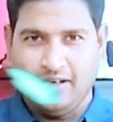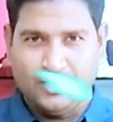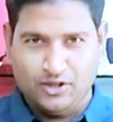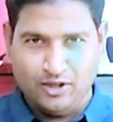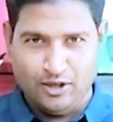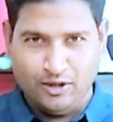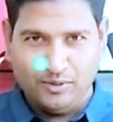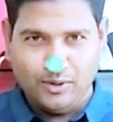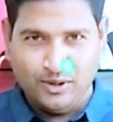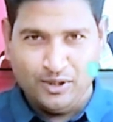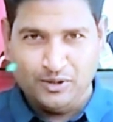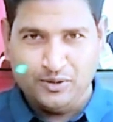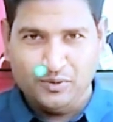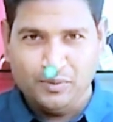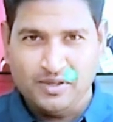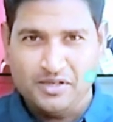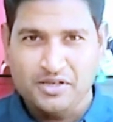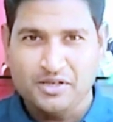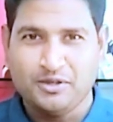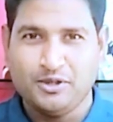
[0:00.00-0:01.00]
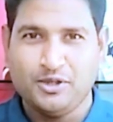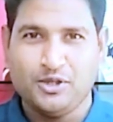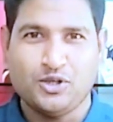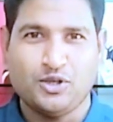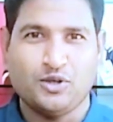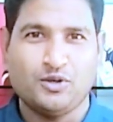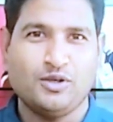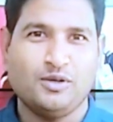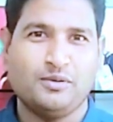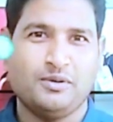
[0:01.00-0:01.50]
আসসালামু আলাইকুম আশা করি
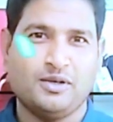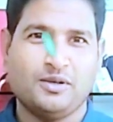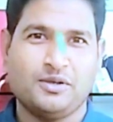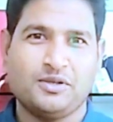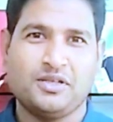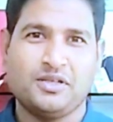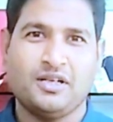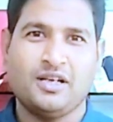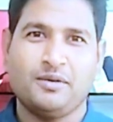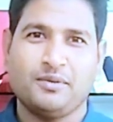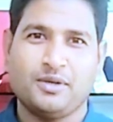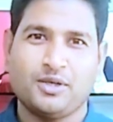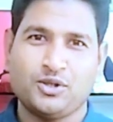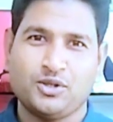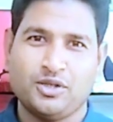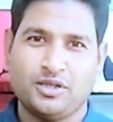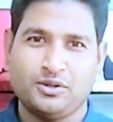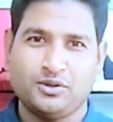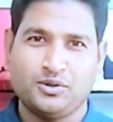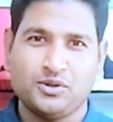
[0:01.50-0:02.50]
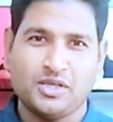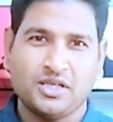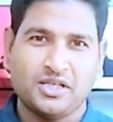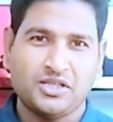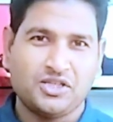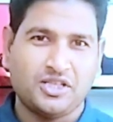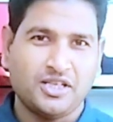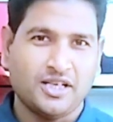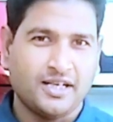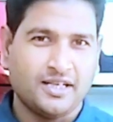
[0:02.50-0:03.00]
সকলে ভালো আছেন আবারও স্বাগত
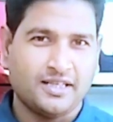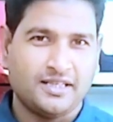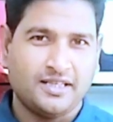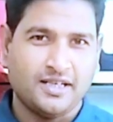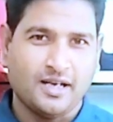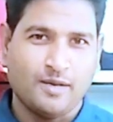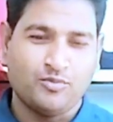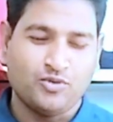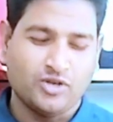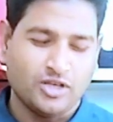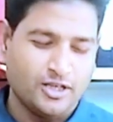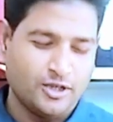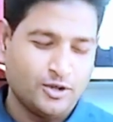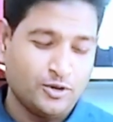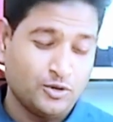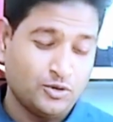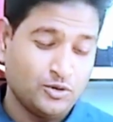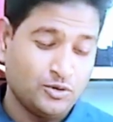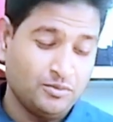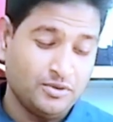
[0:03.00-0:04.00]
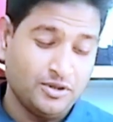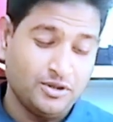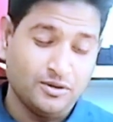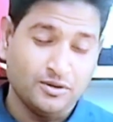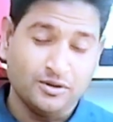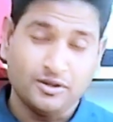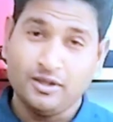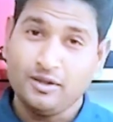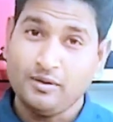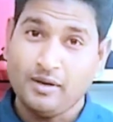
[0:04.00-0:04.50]
জানাচ্ছি আরেকটি আফজালের নতুন
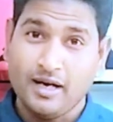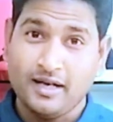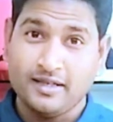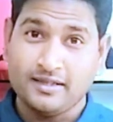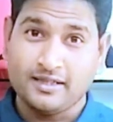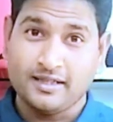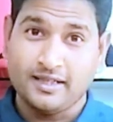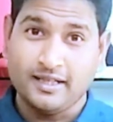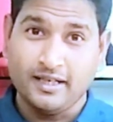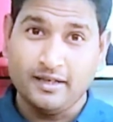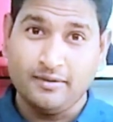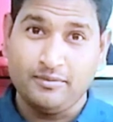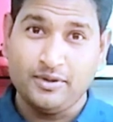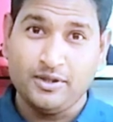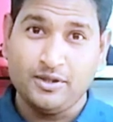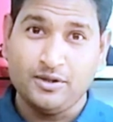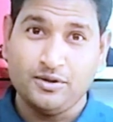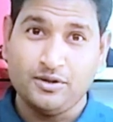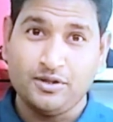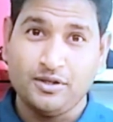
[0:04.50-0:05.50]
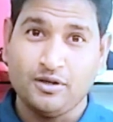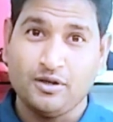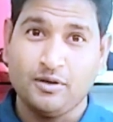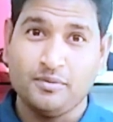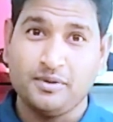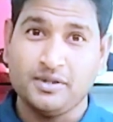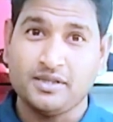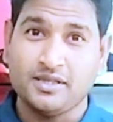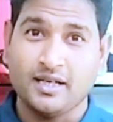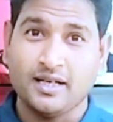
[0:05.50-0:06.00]
ভিডিওতে আজকের ভিডিওটি
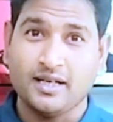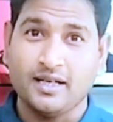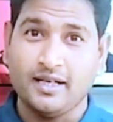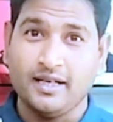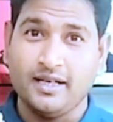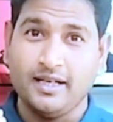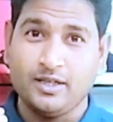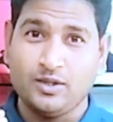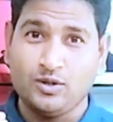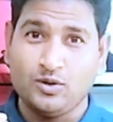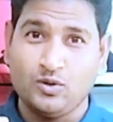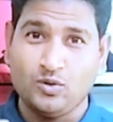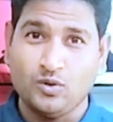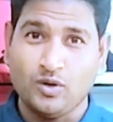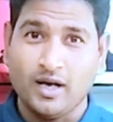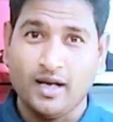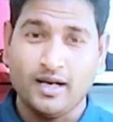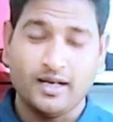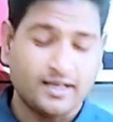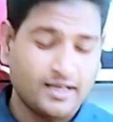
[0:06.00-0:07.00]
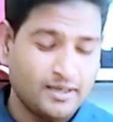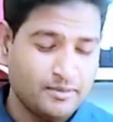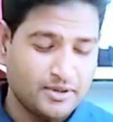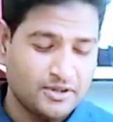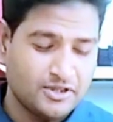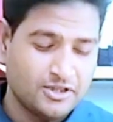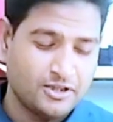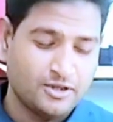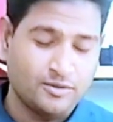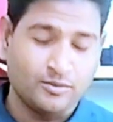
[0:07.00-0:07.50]
হবে যারা একটু হালকা
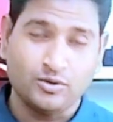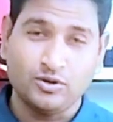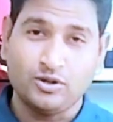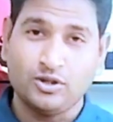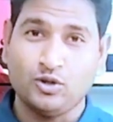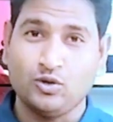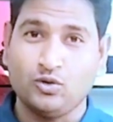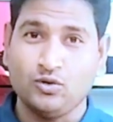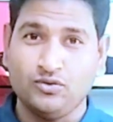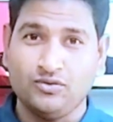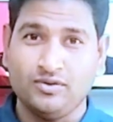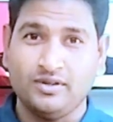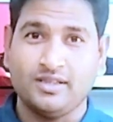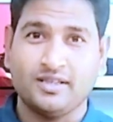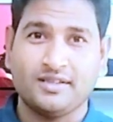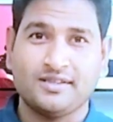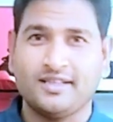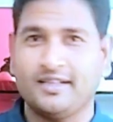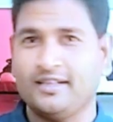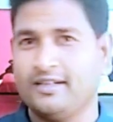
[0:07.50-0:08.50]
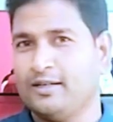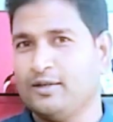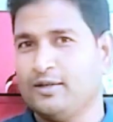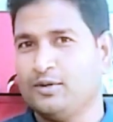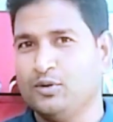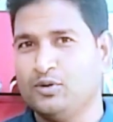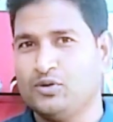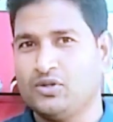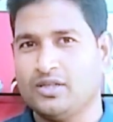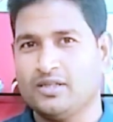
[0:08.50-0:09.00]
বাজেটের মধ্যে দুই ফিতার স্যান্ডেল
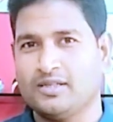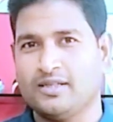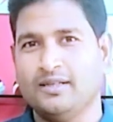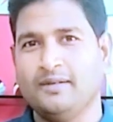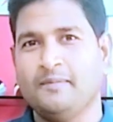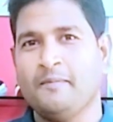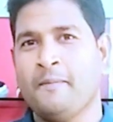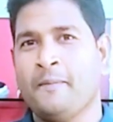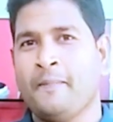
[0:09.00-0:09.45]
খুঁজতেছেন